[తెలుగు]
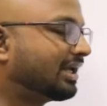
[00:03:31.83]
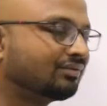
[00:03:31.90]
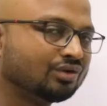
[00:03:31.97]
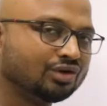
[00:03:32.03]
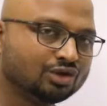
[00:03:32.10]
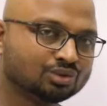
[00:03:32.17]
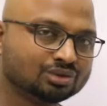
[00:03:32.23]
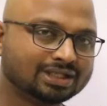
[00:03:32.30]
ఐవు
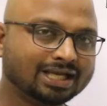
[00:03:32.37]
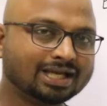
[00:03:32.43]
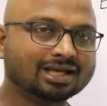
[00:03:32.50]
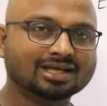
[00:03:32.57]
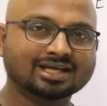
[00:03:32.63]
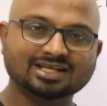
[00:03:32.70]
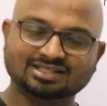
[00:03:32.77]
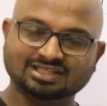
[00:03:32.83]
దే
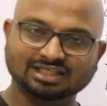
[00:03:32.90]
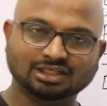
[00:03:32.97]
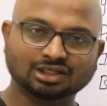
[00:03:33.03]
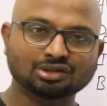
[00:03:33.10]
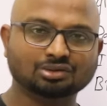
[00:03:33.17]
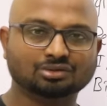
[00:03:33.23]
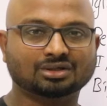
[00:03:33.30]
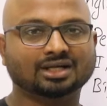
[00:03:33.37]
హీ
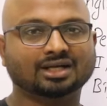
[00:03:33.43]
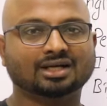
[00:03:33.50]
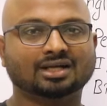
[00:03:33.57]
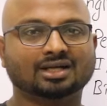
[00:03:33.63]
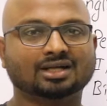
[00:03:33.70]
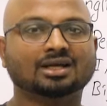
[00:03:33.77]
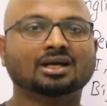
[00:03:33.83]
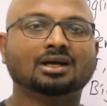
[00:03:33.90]
షీట్లు
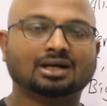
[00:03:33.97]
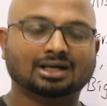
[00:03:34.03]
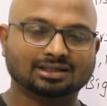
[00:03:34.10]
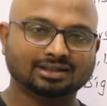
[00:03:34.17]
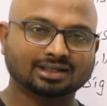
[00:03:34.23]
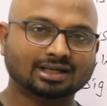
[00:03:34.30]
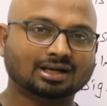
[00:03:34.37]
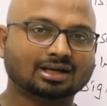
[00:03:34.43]
ఉంటాయండి
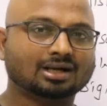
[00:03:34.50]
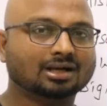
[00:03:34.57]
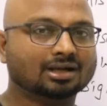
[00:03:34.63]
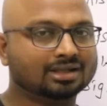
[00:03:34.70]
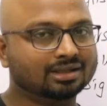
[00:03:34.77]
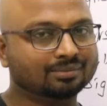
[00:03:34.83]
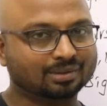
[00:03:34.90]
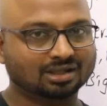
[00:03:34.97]
అంతేకాక
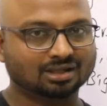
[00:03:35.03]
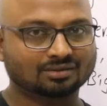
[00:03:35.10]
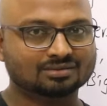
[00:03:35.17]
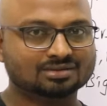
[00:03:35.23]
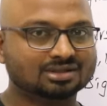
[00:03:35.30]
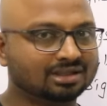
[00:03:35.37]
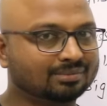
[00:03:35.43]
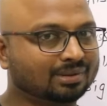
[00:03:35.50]
ఈ
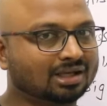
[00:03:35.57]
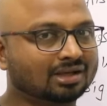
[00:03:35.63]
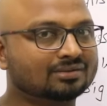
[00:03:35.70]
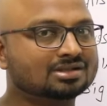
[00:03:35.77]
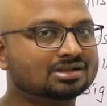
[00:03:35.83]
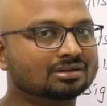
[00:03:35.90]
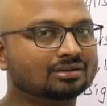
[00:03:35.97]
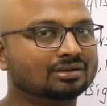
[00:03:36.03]
ప్రొనౌన్స్ ఈ
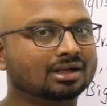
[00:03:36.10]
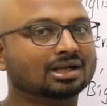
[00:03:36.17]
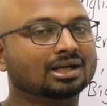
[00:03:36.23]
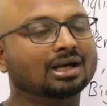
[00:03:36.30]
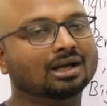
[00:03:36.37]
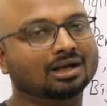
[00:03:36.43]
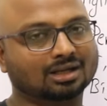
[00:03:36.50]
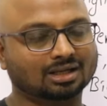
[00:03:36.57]
ప్రొనౌన్స్లో యొక్క
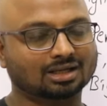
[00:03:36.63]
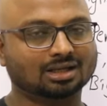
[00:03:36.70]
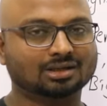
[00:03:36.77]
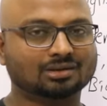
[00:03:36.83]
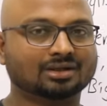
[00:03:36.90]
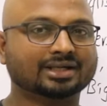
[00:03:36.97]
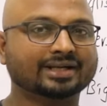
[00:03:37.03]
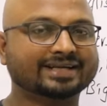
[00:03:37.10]

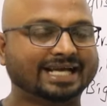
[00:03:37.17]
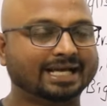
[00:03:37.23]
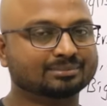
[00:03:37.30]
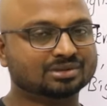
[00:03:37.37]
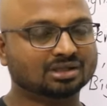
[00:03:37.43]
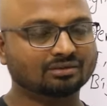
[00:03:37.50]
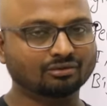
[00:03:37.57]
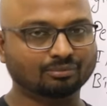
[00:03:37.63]
రకాలు అంటే
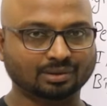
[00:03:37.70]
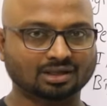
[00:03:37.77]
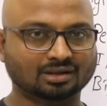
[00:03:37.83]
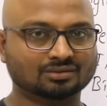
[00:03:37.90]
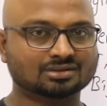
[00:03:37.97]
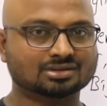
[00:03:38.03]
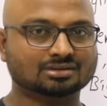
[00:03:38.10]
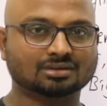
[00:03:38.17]
టైప్స్ ఆఫ్
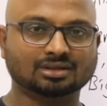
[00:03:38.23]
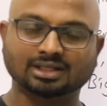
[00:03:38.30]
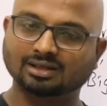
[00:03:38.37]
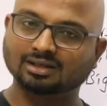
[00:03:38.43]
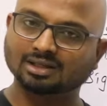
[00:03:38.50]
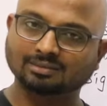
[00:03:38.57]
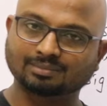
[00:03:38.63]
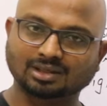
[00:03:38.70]
ప్రొనౌన్స్
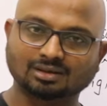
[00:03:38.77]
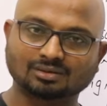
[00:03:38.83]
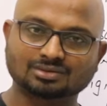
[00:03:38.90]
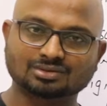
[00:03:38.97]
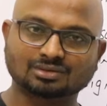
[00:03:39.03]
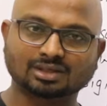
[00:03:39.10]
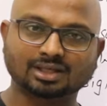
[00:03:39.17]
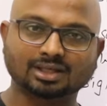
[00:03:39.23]
ఎన్నెన్ని
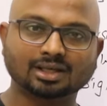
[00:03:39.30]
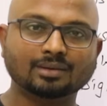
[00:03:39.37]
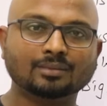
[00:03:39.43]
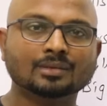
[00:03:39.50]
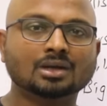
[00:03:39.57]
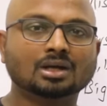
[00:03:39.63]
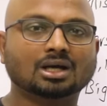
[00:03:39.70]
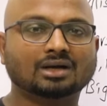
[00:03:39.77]
ప్రొనౌన్స్ ఉన్నాయి
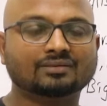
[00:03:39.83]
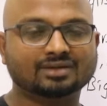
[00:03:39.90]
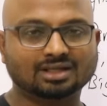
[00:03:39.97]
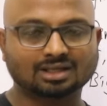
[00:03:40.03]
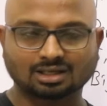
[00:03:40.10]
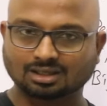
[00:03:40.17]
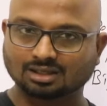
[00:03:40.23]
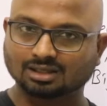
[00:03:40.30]
అవి
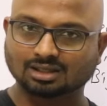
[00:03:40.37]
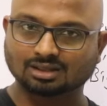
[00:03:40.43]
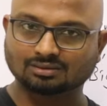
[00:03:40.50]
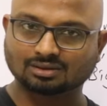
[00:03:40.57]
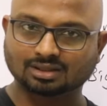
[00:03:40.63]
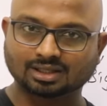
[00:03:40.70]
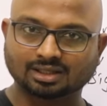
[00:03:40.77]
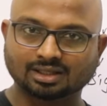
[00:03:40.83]
ఏ రకాలుగా
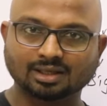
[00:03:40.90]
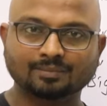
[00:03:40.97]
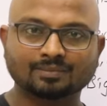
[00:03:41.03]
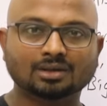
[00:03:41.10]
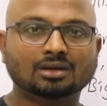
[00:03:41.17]
ఉన్నాయి